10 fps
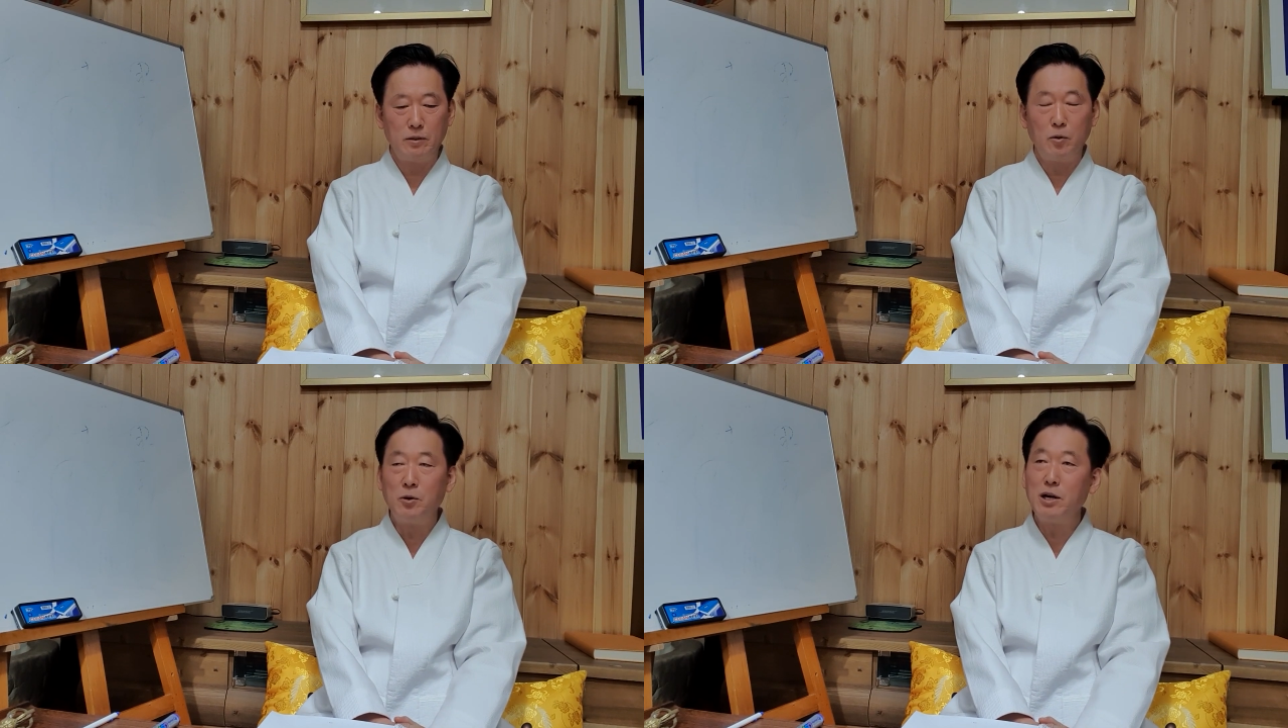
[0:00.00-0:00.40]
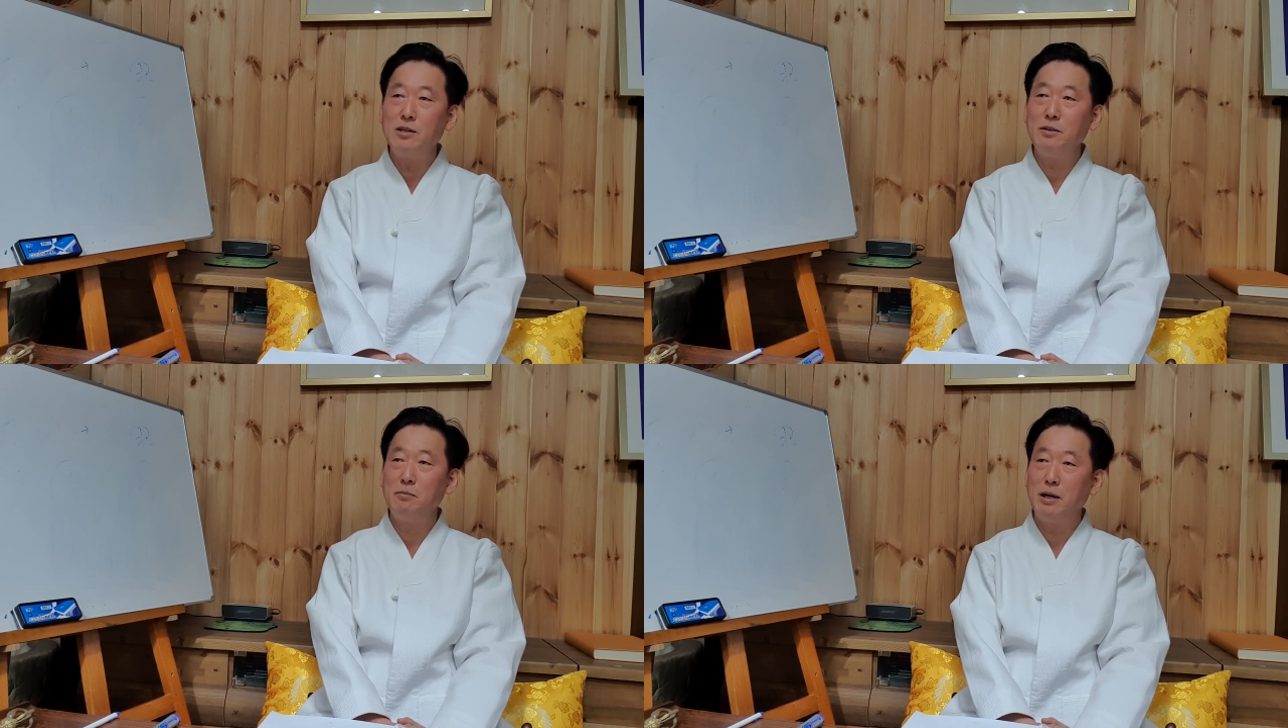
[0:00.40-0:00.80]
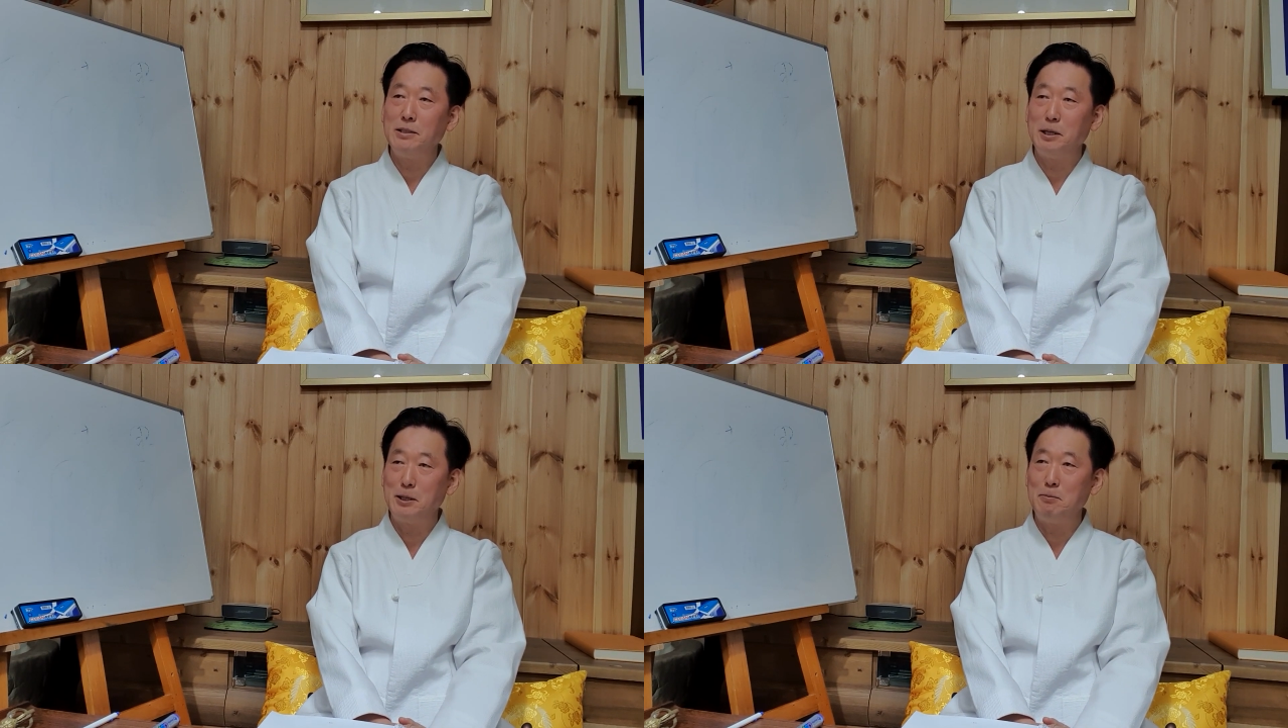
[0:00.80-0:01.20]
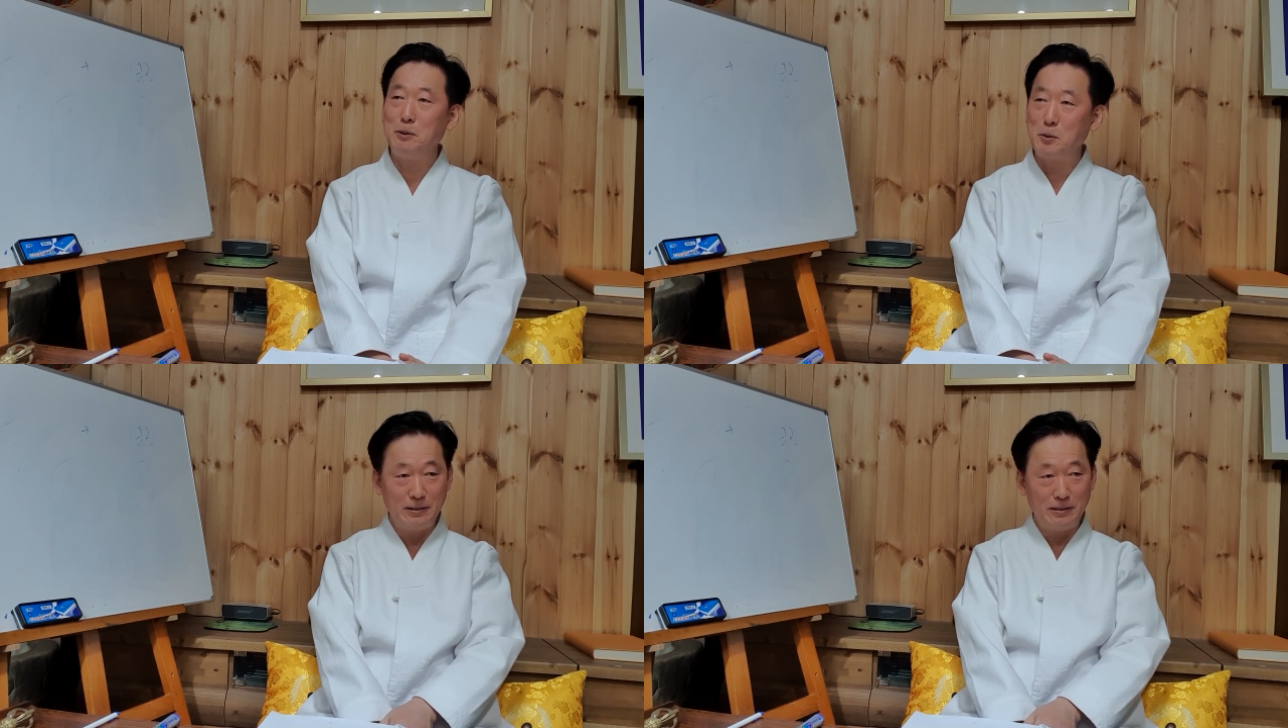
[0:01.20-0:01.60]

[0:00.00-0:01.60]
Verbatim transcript: 공양을 많이 해야 됩니다.